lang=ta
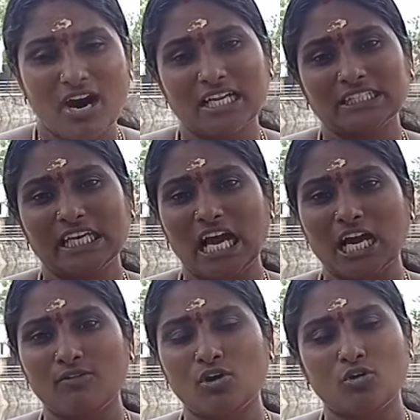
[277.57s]

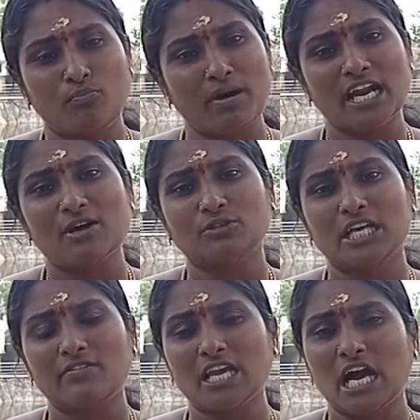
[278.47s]
வார்த்தையாகவோ பண
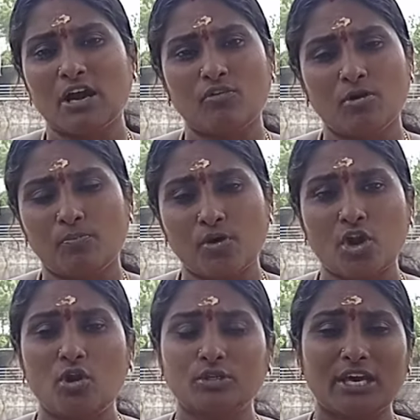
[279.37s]
உதவியாகவோ
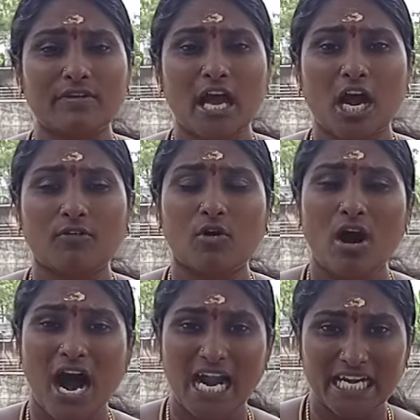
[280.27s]
பொருள் உதவியாகவோ
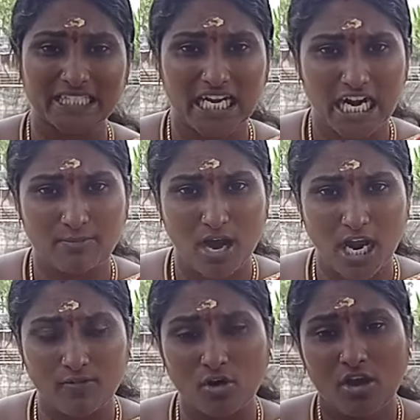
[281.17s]

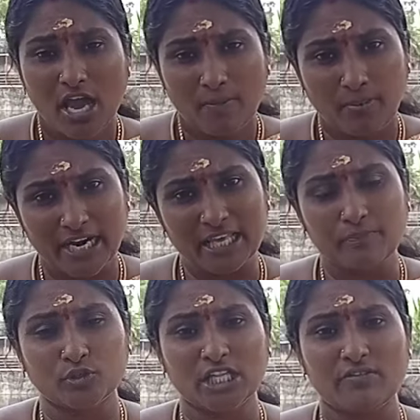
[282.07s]
அன்னதானமாகவோ
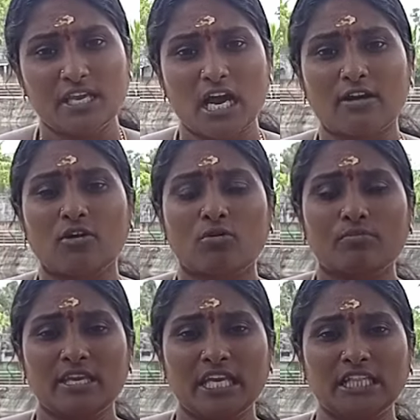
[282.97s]
படிப்பு உதவியாகவோ
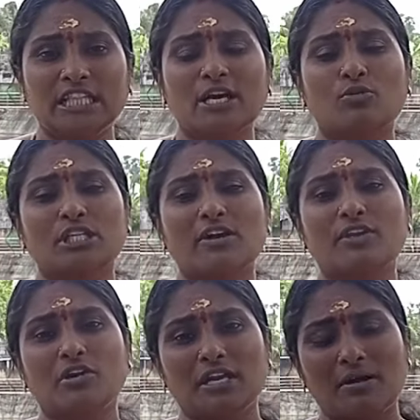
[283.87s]
எந்த
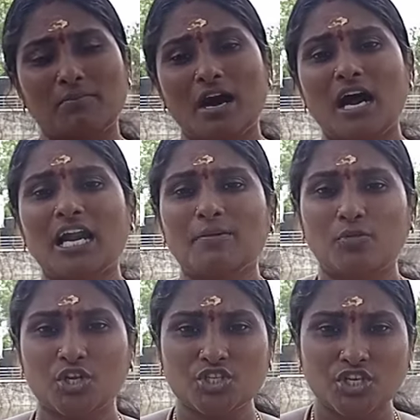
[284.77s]
உதவியோ நம்மால்
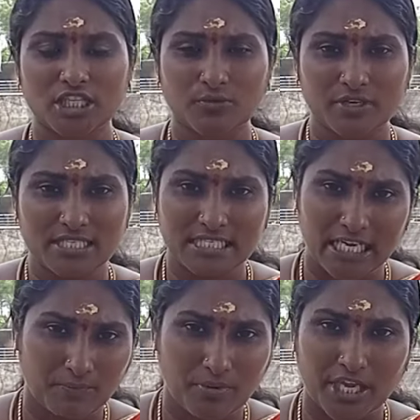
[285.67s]
முடிஞ்சது ஒரு
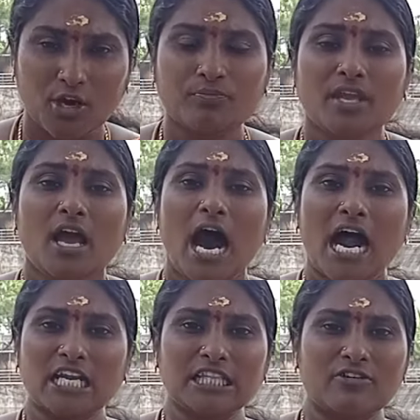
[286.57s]
சிரிப்பையோ
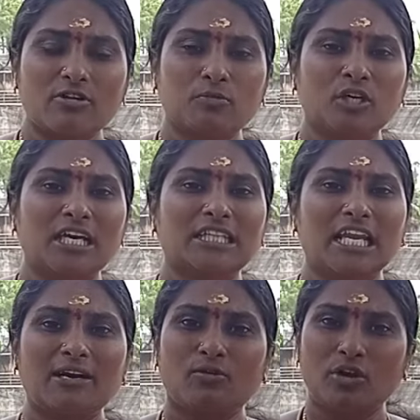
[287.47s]
அடுத்தவங்க
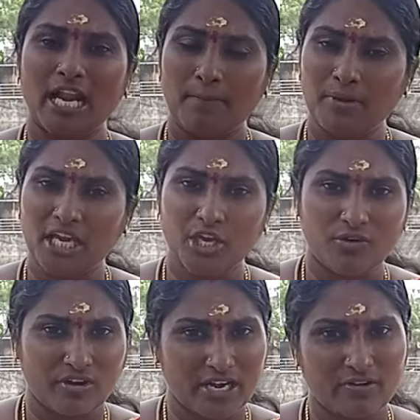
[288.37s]
முகத்தில் ஒரு
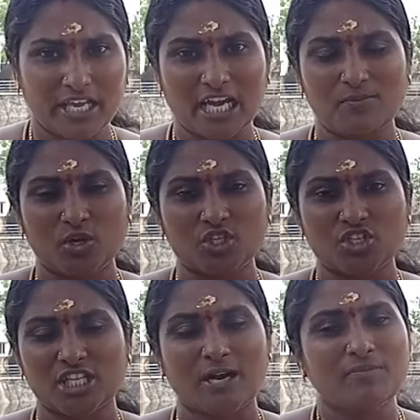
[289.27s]
நம்பிக்கையோ வரவழைக்க
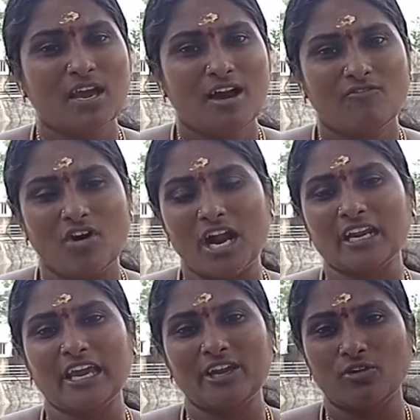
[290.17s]
முடிஞ்சதுன்னா
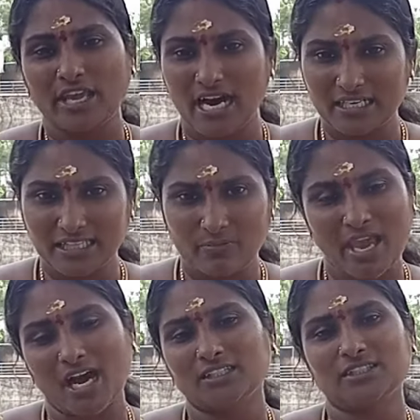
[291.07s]
வாழ்க்கையினுடைய அர்த்தமே
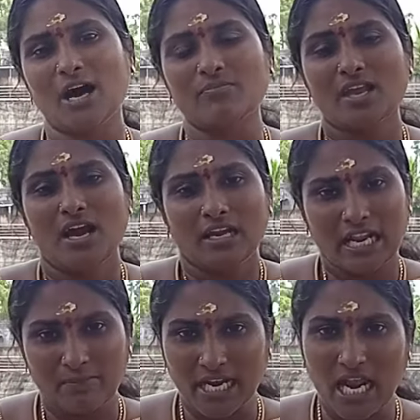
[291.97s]
அதுதான்
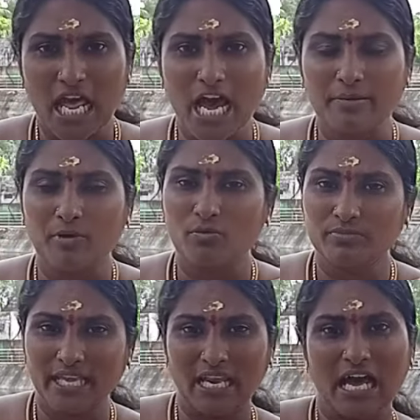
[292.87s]
நம்ம நல்லா இருப்போம்
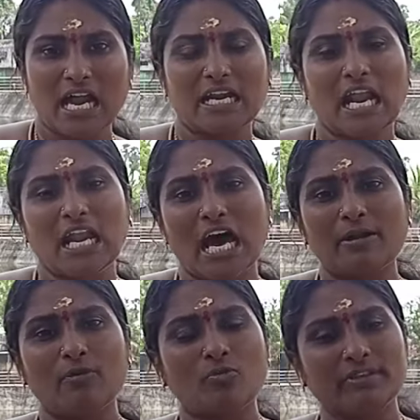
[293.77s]
எல்லாம் நல்லா
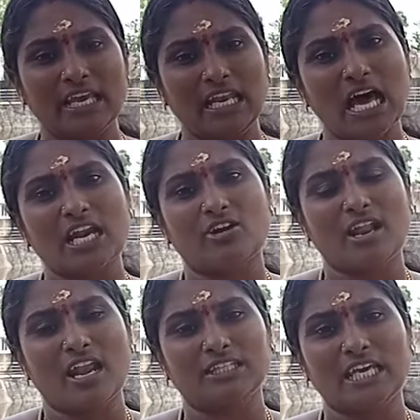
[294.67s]
இருப்போம் எல்லாருக்கும்
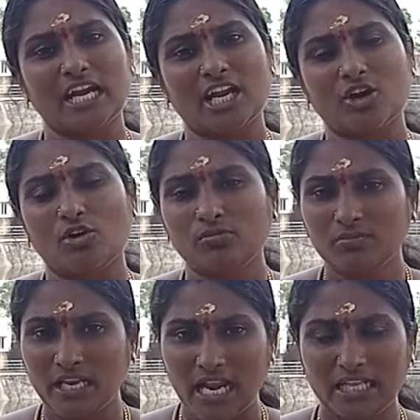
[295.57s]
நல்லதே நடக்கும்
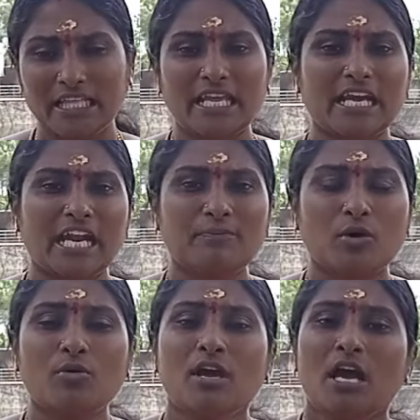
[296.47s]
நல்லதே
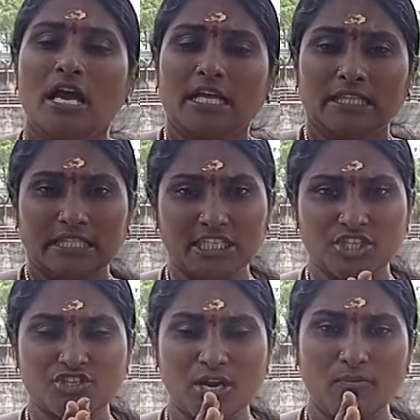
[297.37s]
நினைப்போம்
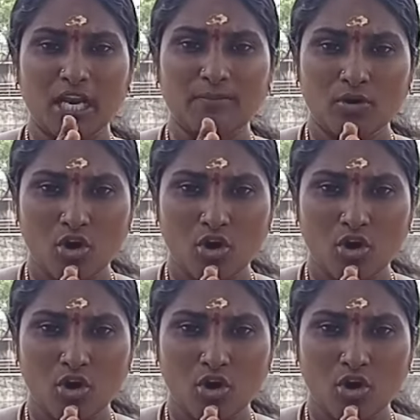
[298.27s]
திருச்சிற்றம்பலம்